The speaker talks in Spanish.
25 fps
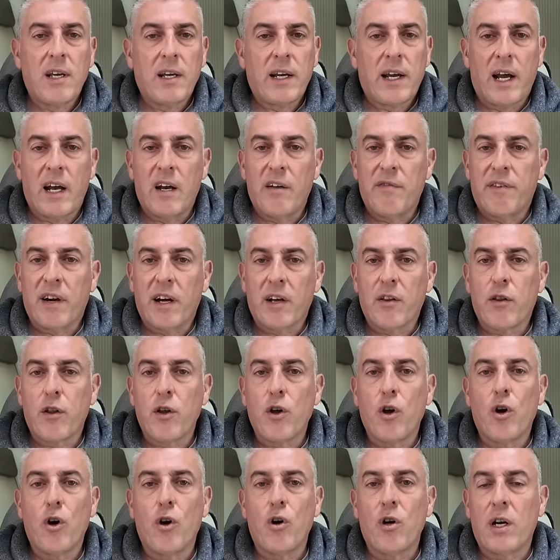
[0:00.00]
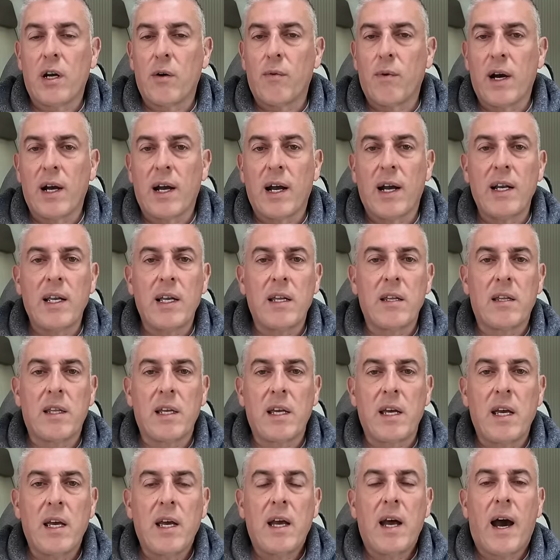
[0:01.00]
calefacción, agua
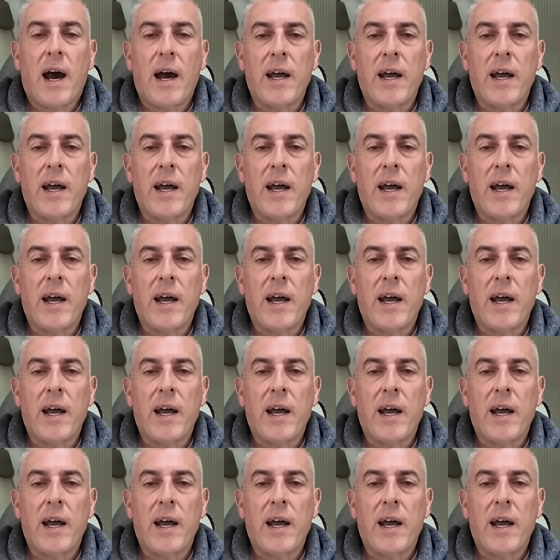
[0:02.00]
caliente,